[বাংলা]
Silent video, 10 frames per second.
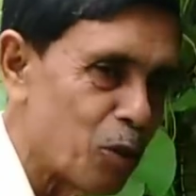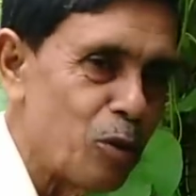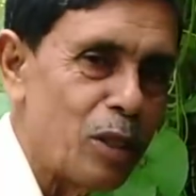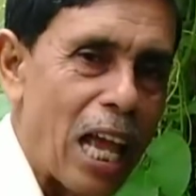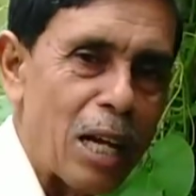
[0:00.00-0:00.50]

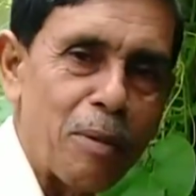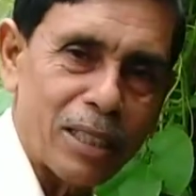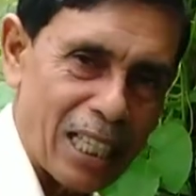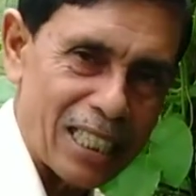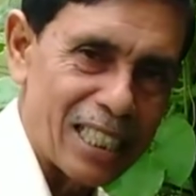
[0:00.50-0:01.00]
ধরুন এক
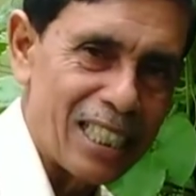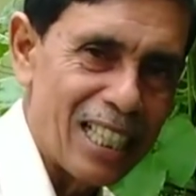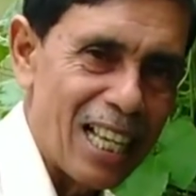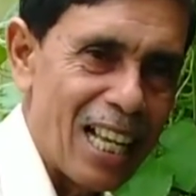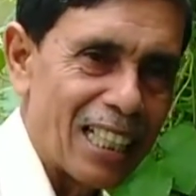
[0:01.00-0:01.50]
মাস খাচ্ছি
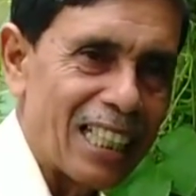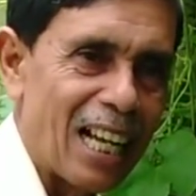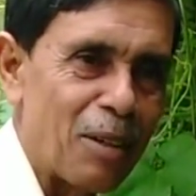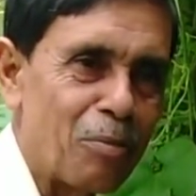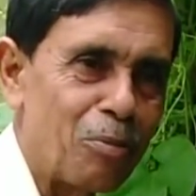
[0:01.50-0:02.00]
তা
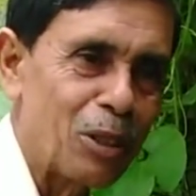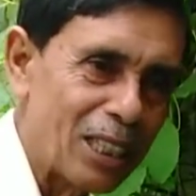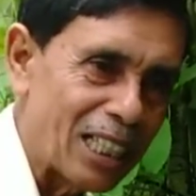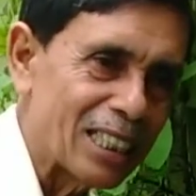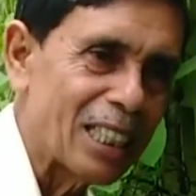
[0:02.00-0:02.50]
বলি
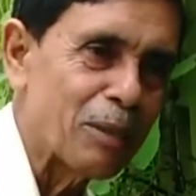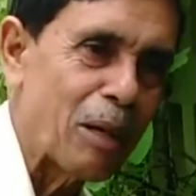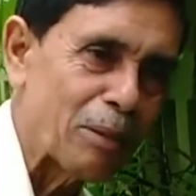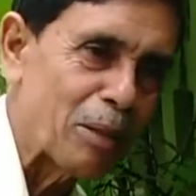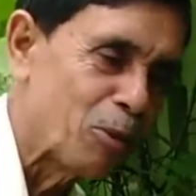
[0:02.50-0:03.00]
আজ দেখ বারবার